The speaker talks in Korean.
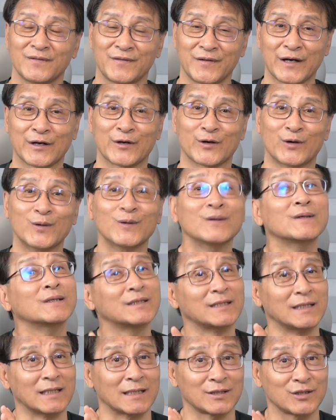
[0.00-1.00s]
페로,
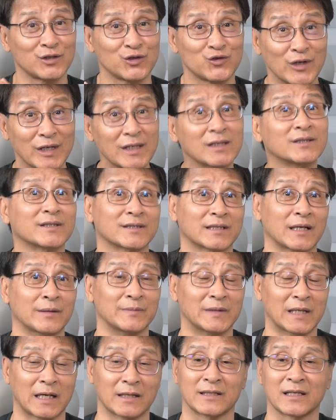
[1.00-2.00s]
예, 쇠를
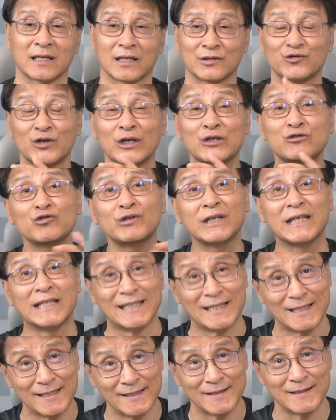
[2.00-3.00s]
뜻합니다. 그러니까 쇠줄이
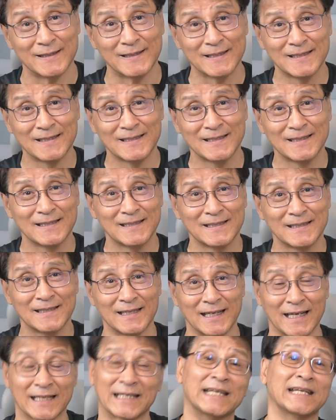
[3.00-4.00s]
있는
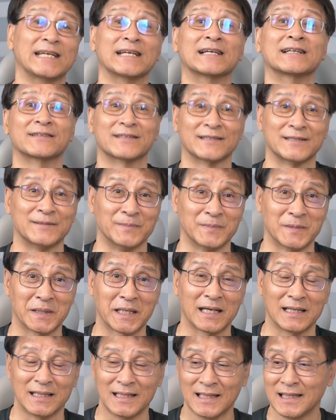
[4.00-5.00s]
길이라는
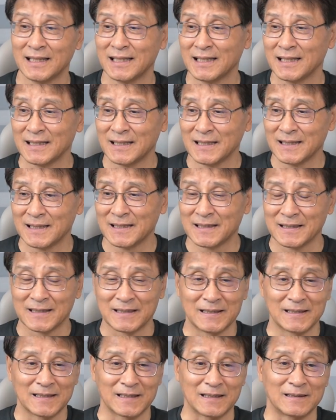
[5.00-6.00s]
뜻입니다.
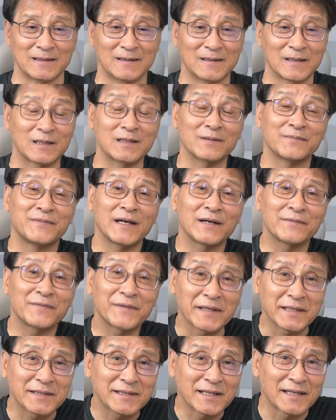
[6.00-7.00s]
그
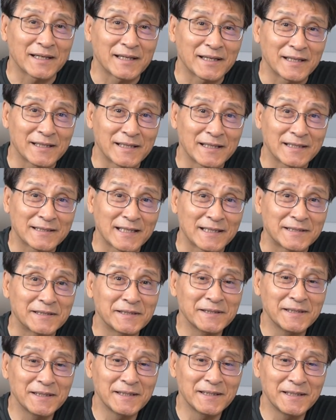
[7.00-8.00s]
비아페라타의
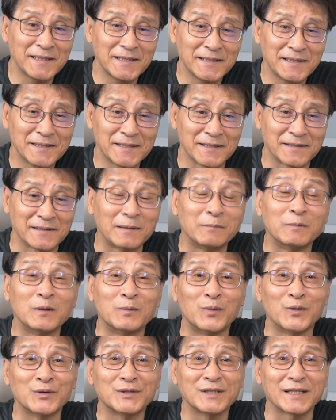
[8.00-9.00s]
사진들을
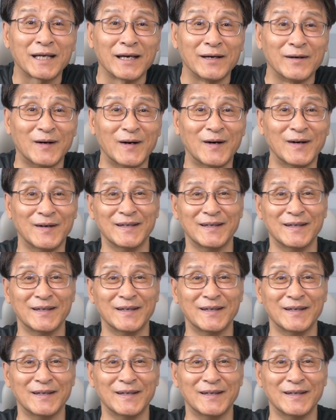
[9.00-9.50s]
한번 보실게요.